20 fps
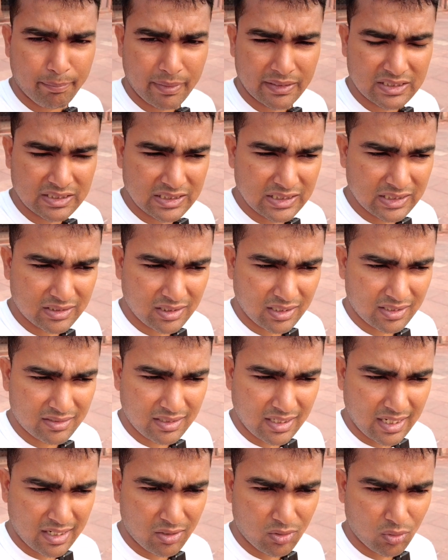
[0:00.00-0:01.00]
पच्चीस
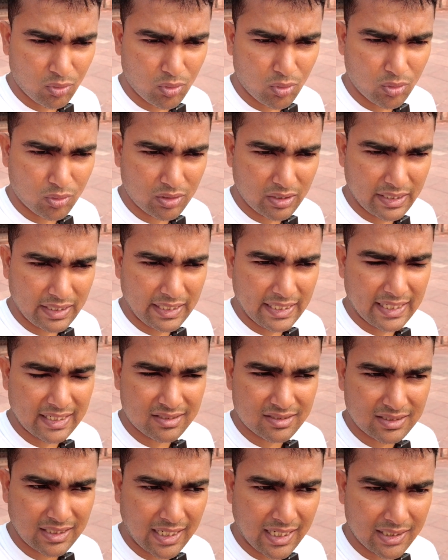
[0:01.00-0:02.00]
हज़ार लोग
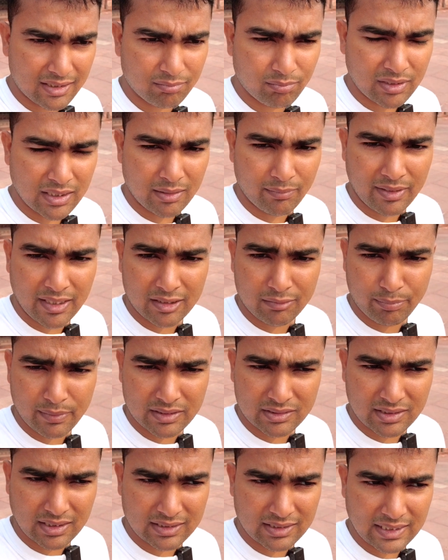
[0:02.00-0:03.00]
एक साथ में नमाज़
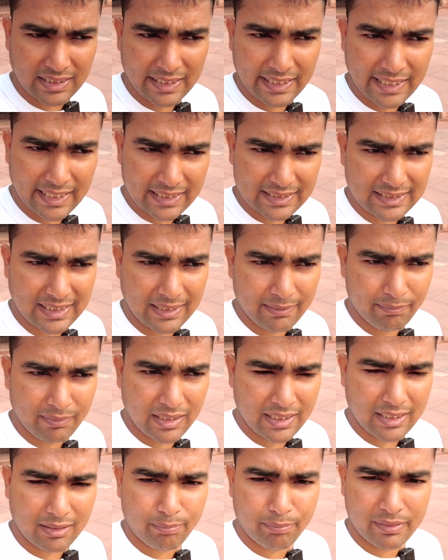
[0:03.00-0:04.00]
पढ़ सकते हैं एक टाइम
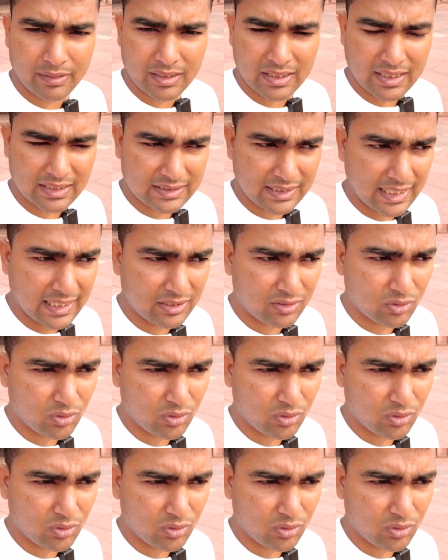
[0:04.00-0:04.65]
में अगर पढ़ना चाहें